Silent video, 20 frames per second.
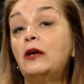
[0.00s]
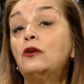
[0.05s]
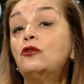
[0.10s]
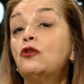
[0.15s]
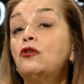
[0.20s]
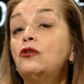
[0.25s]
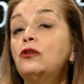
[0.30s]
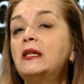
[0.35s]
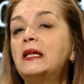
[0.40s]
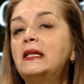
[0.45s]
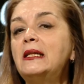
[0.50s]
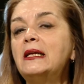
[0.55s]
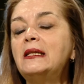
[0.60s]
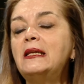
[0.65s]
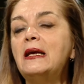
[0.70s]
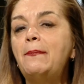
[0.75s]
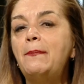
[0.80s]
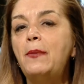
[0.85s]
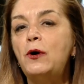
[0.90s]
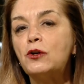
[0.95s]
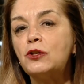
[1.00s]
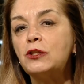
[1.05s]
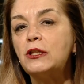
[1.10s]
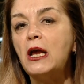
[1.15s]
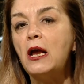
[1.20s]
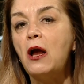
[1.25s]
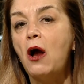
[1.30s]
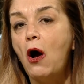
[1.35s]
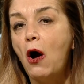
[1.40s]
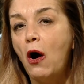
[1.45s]
Vengono condannati a
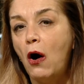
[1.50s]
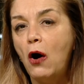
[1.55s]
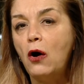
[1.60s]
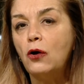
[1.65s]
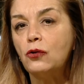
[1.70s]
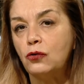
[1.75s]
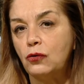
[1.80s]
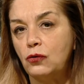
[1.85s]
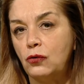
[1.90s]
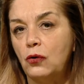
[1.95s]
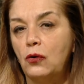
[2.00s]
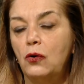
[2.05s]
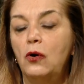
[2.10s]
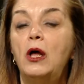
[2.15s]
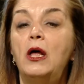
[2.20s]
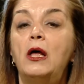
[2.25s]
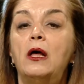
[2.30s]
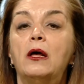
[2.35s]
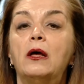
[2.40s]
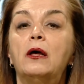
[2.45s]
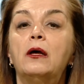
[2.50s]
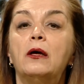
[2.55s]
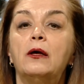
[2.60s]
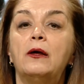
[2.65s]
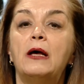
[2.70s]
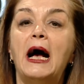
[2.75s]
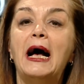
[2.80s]
morte otto eh,